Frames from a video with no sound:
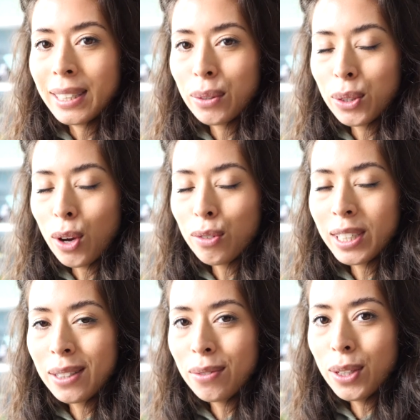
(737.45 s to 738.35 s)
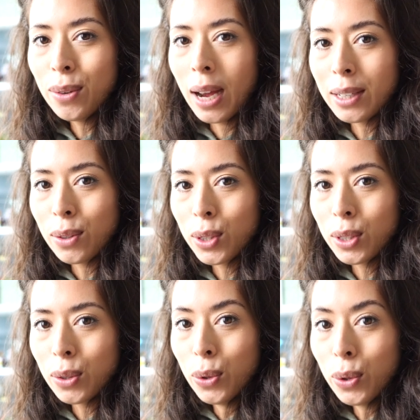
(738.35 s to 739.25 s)
So, ich hoffe, das Video hat
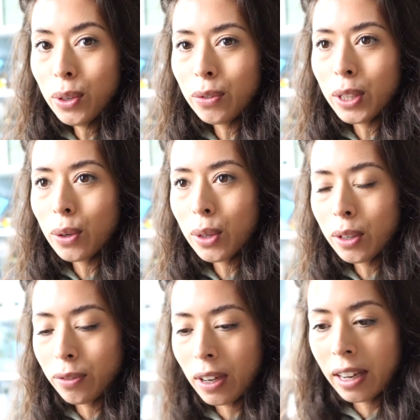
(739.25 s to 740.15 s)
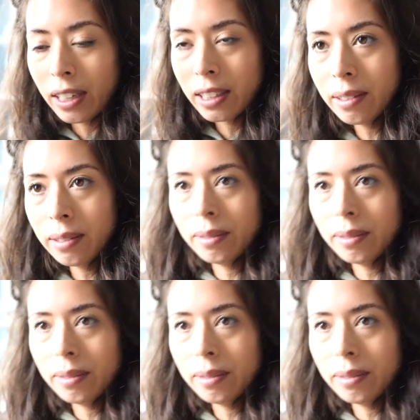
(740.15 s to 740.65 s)
euch irgendwie auch gefallen.